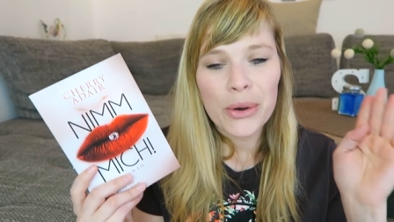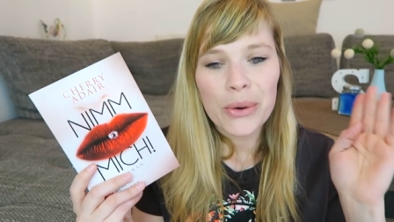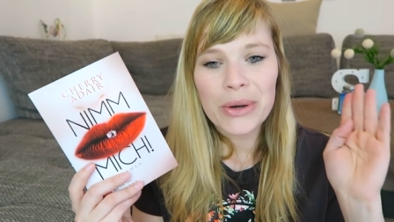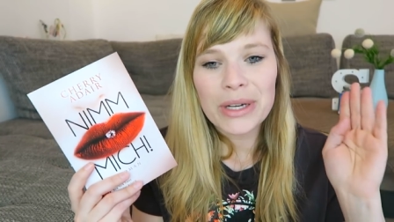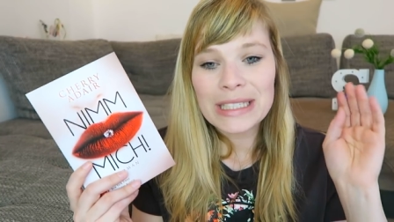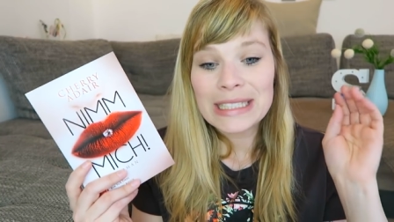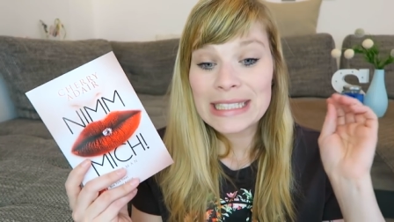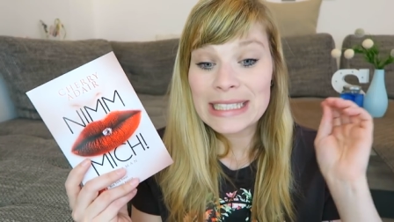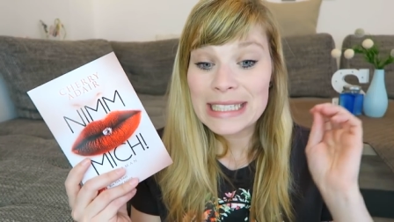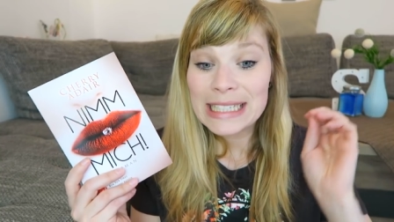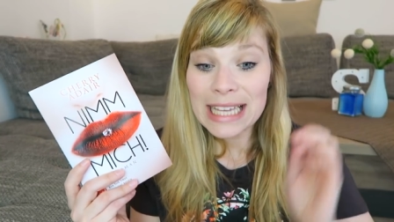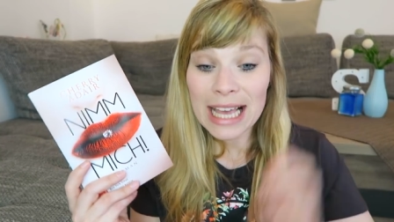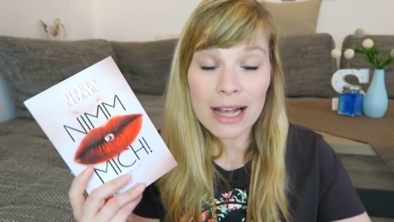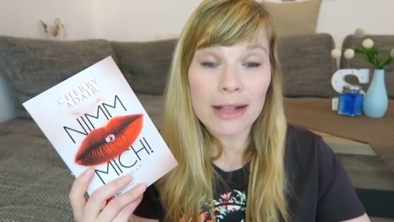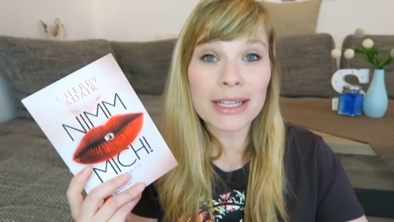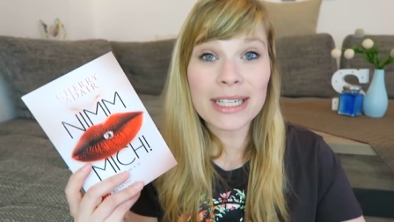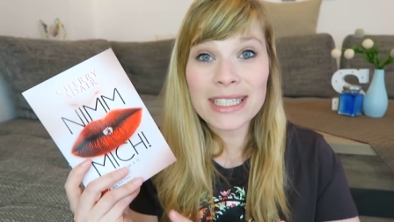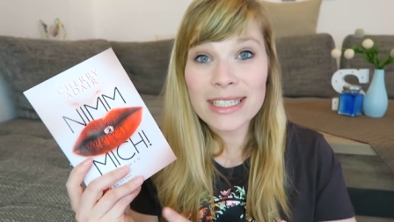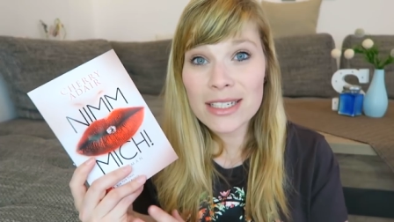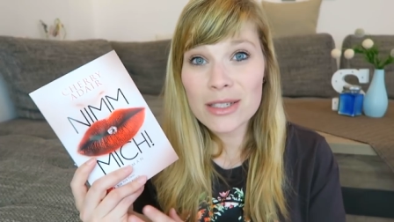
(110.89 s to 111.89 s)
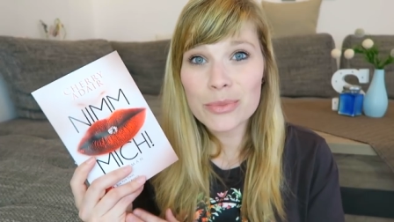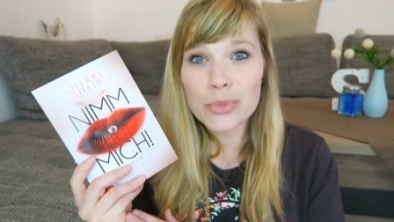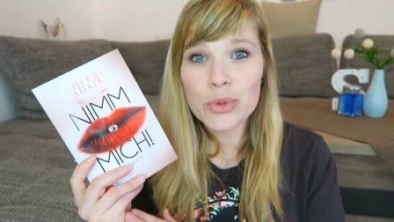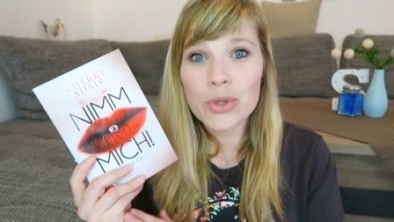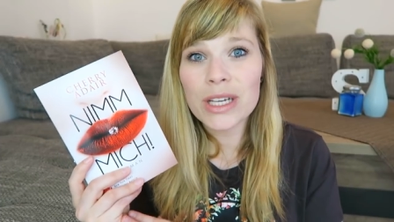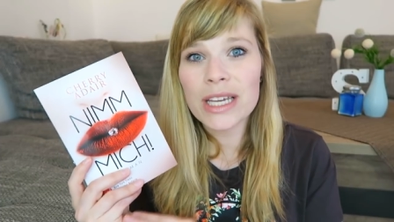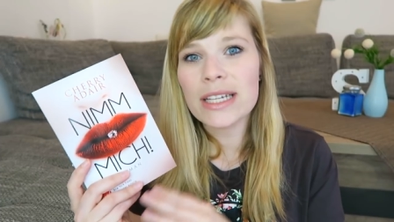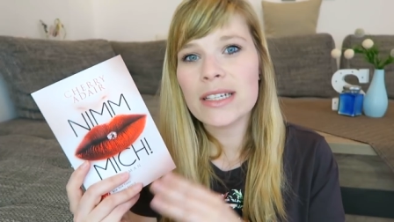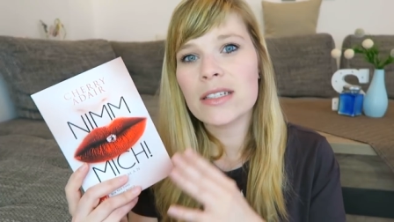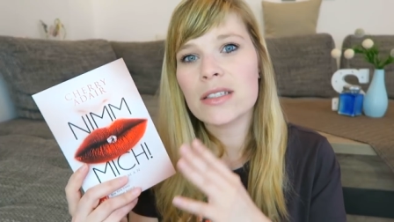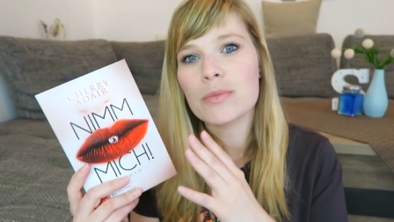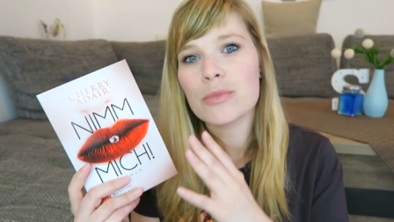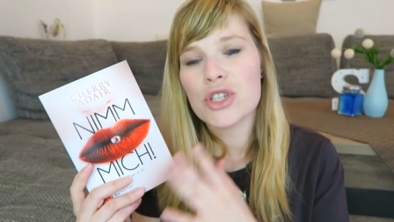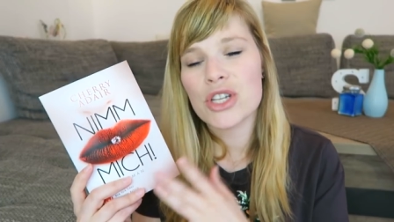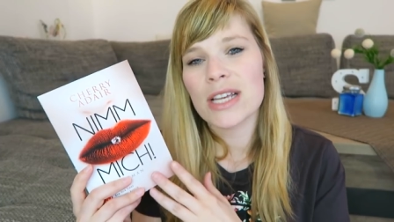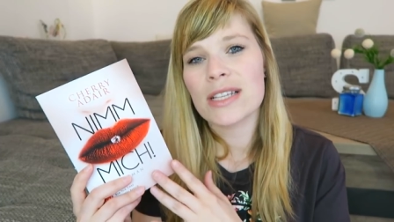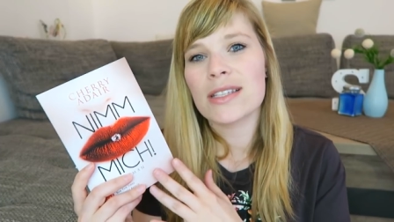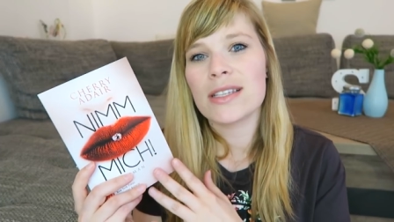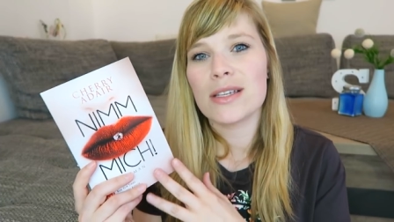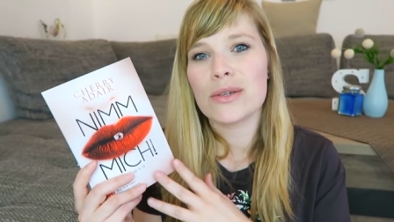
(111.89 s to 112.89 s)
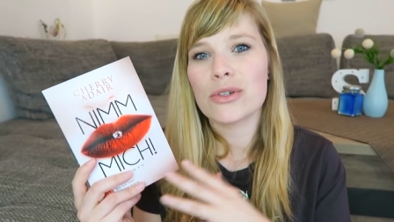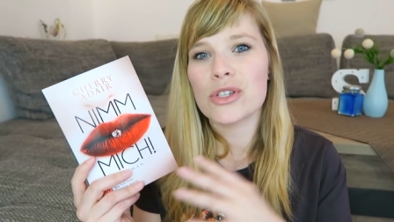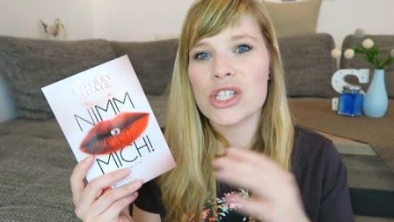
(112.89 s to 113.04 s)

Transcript: Und äh, ja, in diesem Buch geht es um Jessie.